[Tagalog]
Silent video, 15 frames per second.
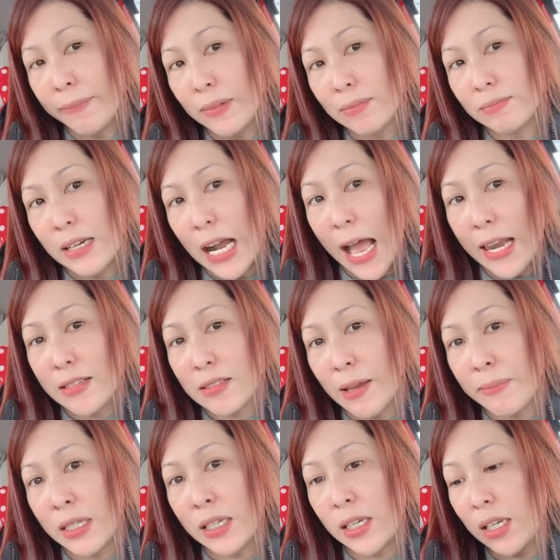makaalis
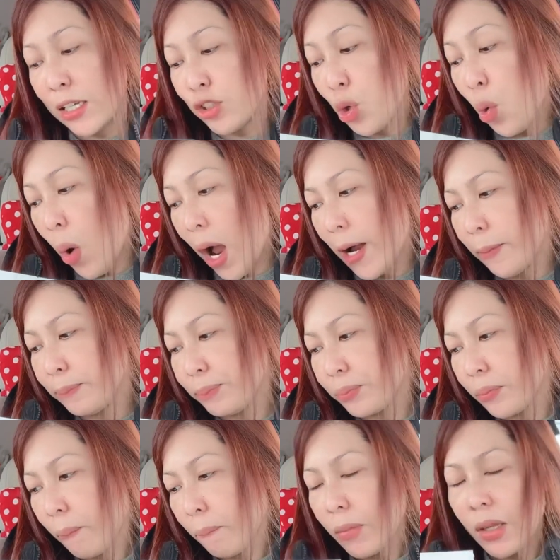kami ni Gua,
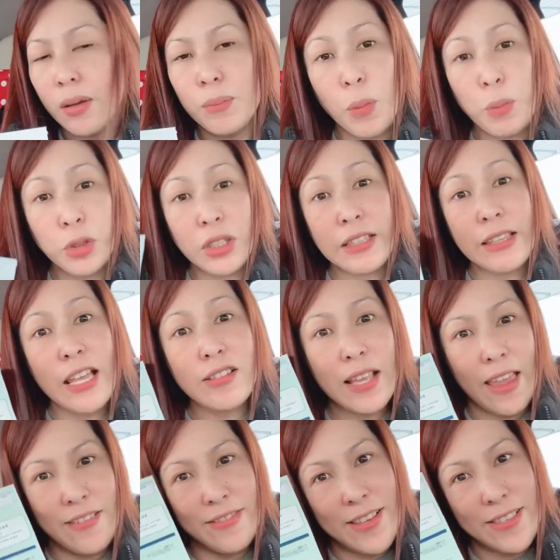Pupunta tayo sa
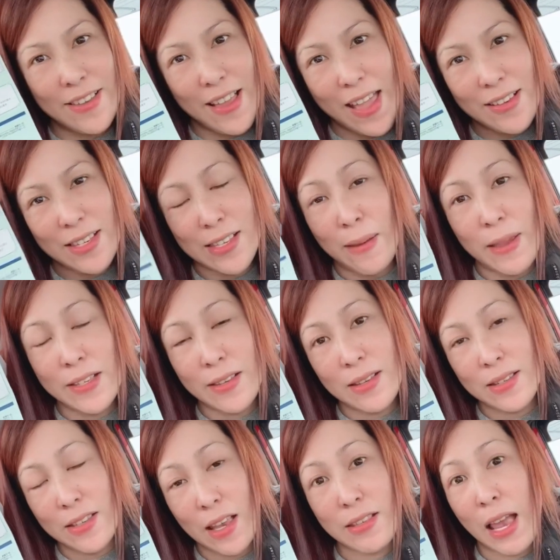ETC guys. Sasa
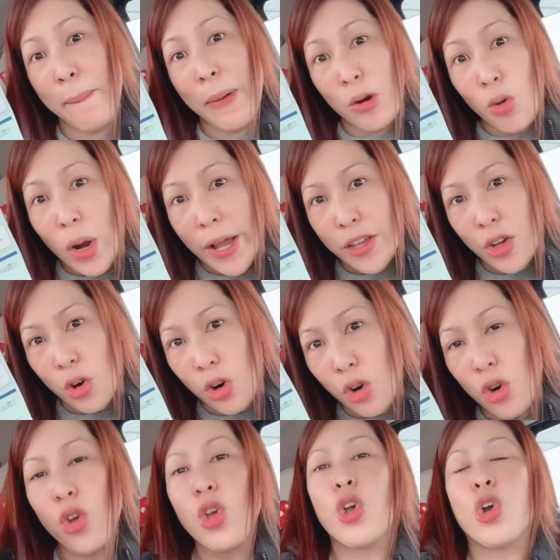sasama ko
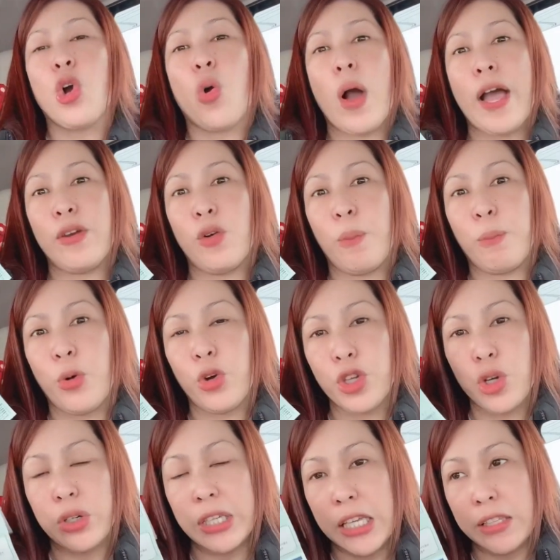kayo kung ano po
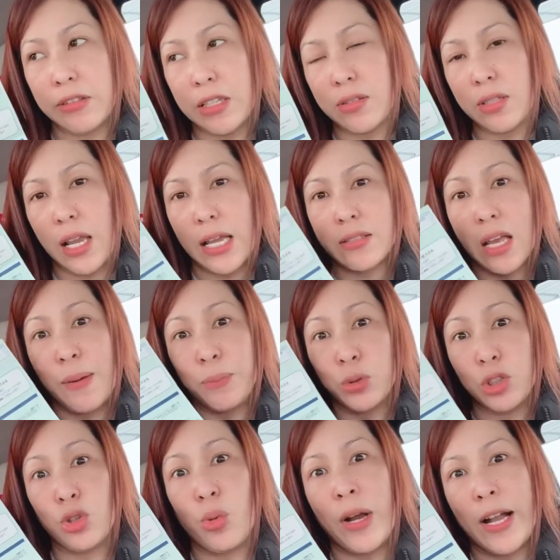yung ETC at saan ko
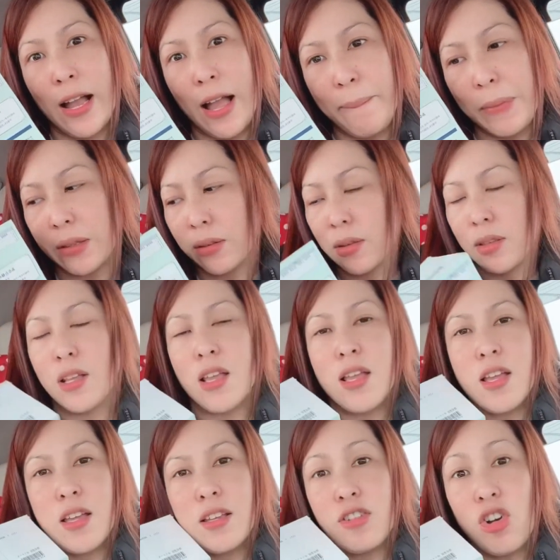ito magagamit.
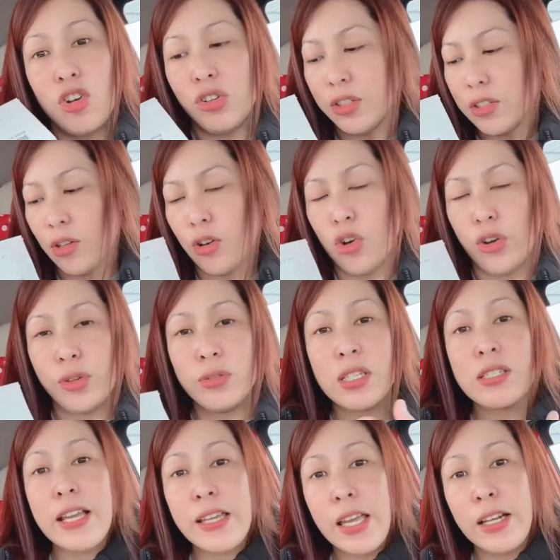No? So, yung
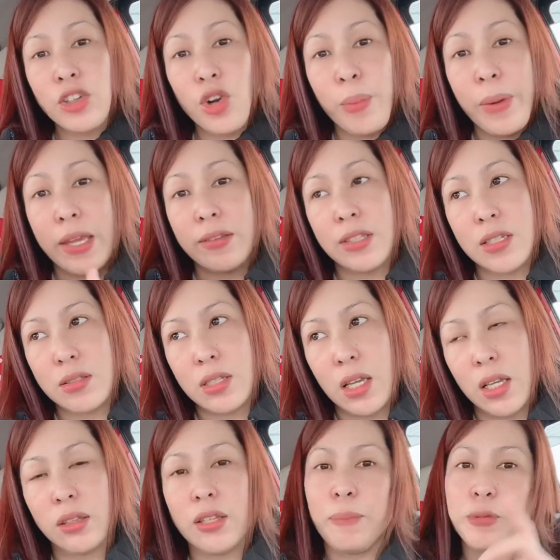sasakyan ko may
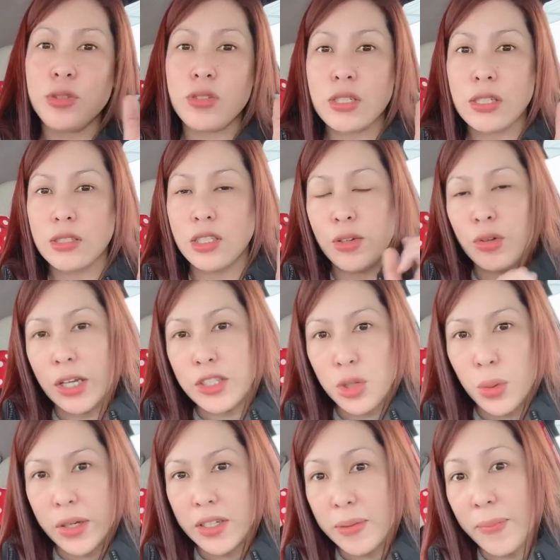ETC tapos yung, yung kay
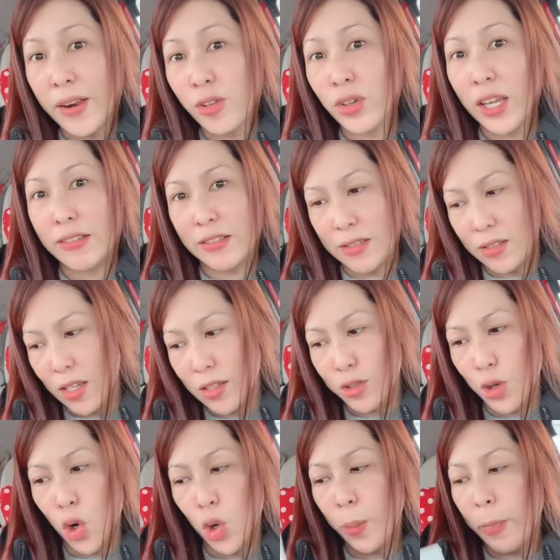Jua din merong ETC.
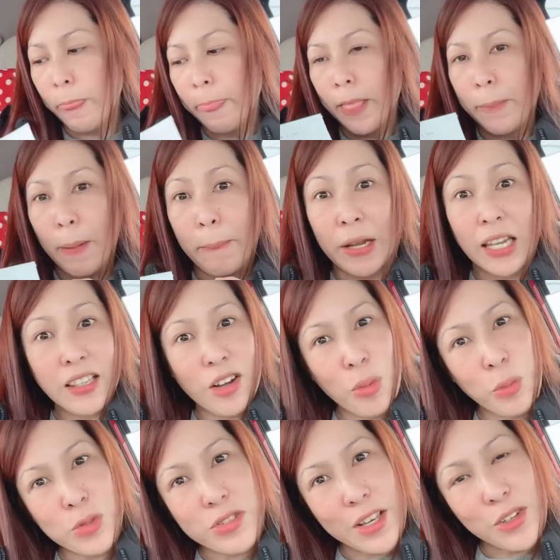So, papakita ko
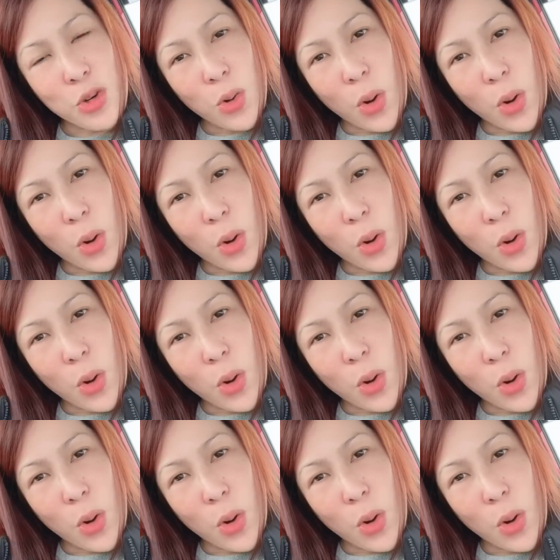po sa inyo kung